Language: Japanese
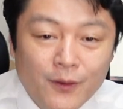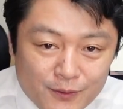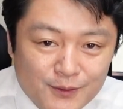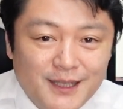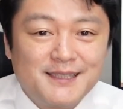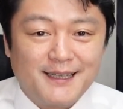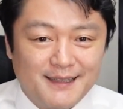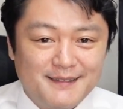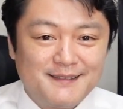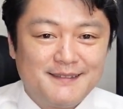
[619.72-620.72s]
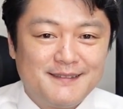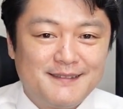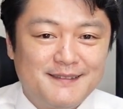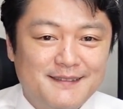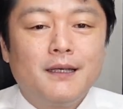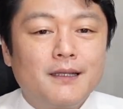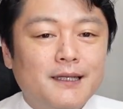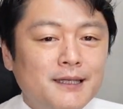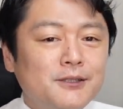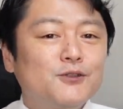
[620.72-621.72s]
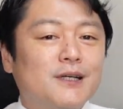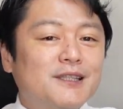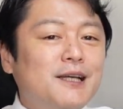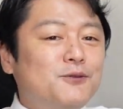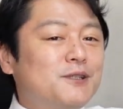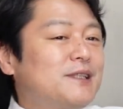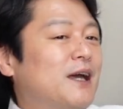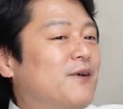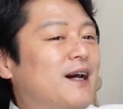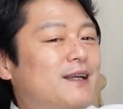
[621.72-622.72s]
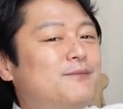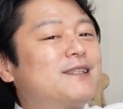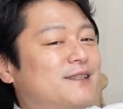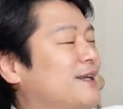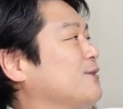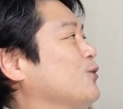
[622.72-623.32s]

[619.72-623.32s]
ど、でした。正しくはサイト自体はありまして、